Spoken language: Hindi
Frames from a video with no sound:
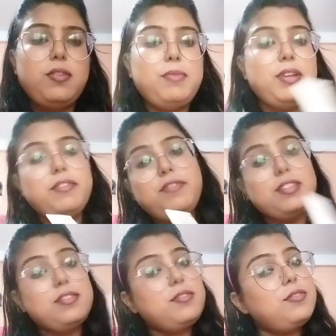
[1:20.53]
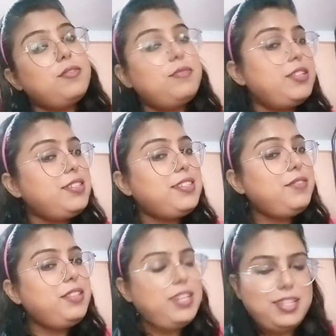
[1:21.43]
मेरे फेस को बहुत अच्छा
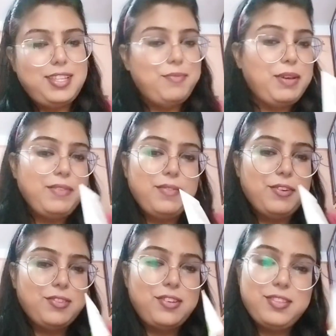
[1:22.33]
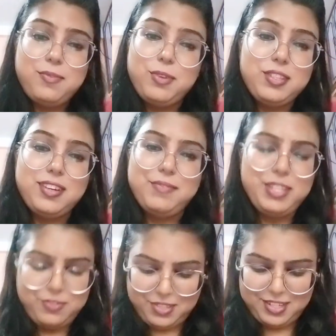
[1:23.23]
मिलता है दिन में मैं मॉइस्चराइज़र बहुत कम ही
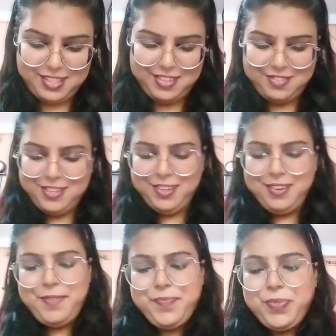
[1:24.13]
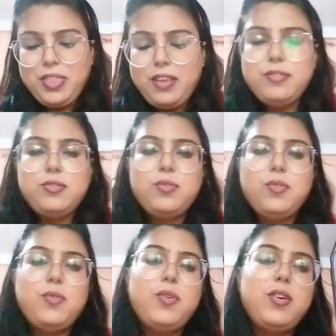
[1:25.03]
यूज़ करती हूँ सो
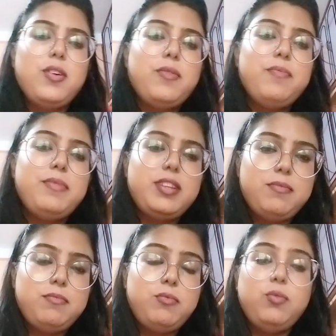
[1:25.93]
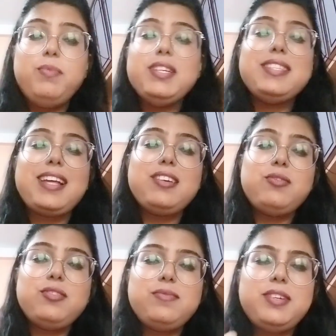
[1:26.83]
so, uh, मेरे मुंह पे ज़्यादा
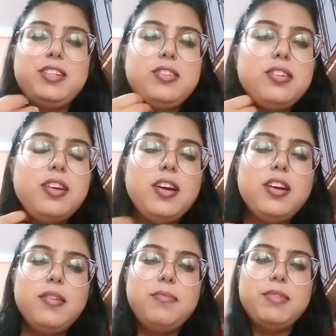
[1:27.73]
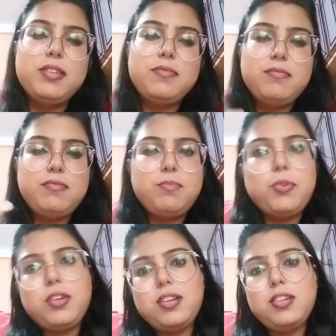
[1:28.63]
कुछ मैं मतलब
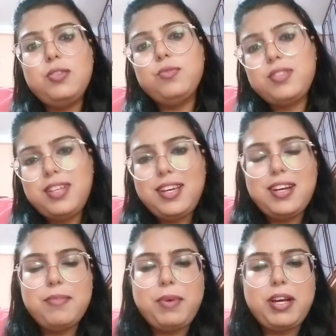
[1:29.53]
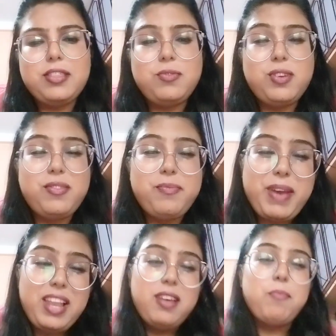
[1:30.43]
प्रोडक्ट यूज़ नहीं कर पाती हूँ क्योंकि
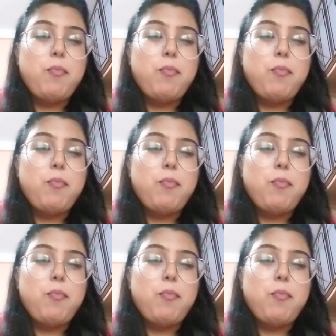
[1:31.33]
पहले